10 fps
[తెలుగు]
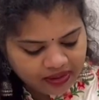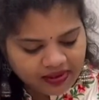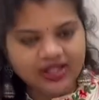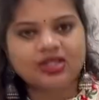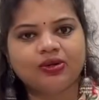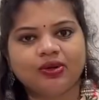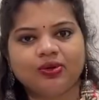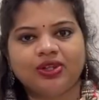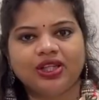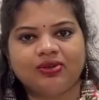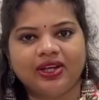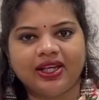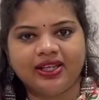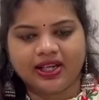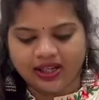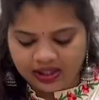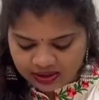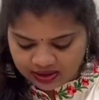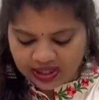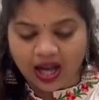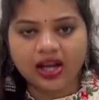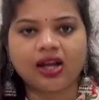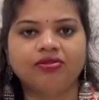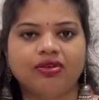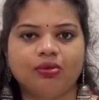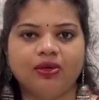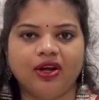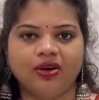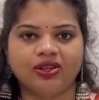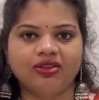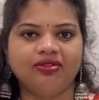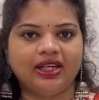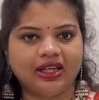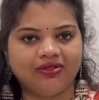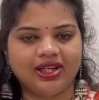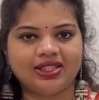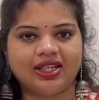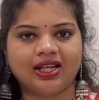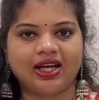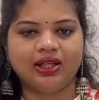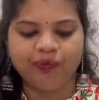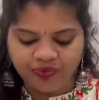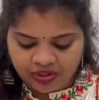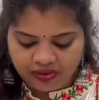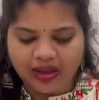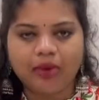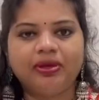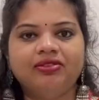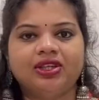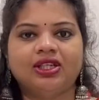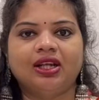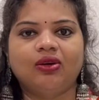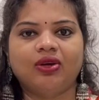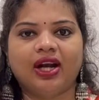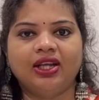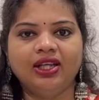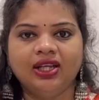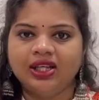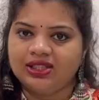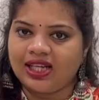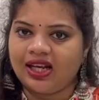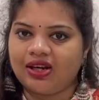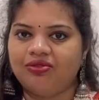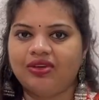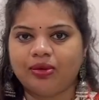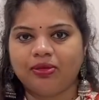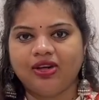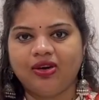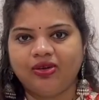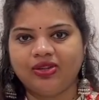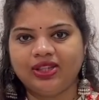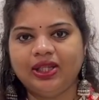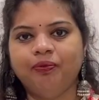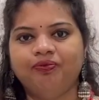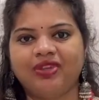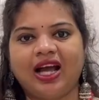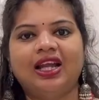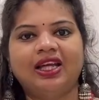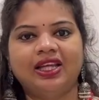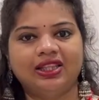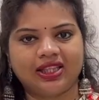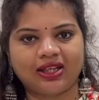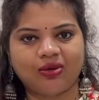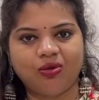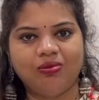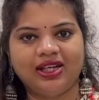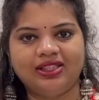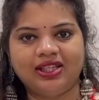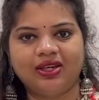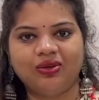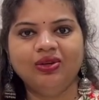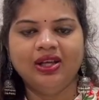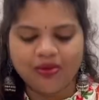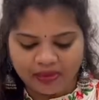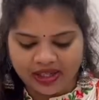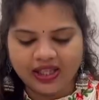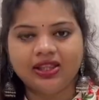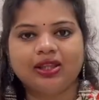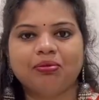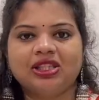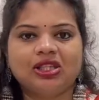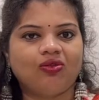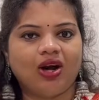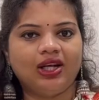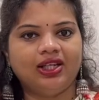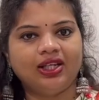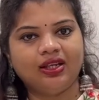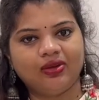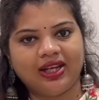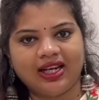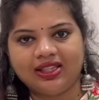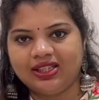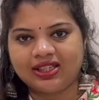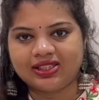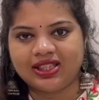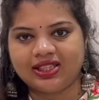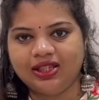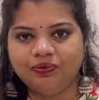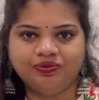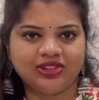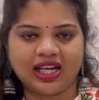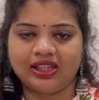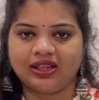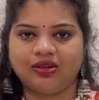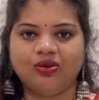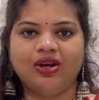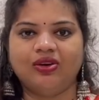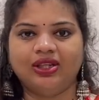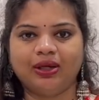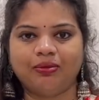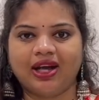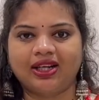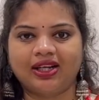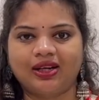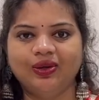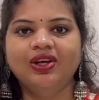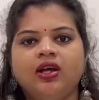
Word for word: నేను వేసుకున్న కుర్తి కూడా ఇదే అండి చాలా కంఫర్టబుల్గా ఉంది ఫిట్టింగ్ వైజ్గా కానీ ఫ్యాబ్రిక్ విషయంలో కానీ చాలా కంఫర్టబుల్గా ఉంటుంది అలాగే ఇంత తక్కువ బడ్జెట్లో మనకి ఇంత మంచి క్వాలిటీలో ఇలాంటి డ్రెస్ అయితే చాలా తక్కువగా ఉంటాయి మార్కెట్లో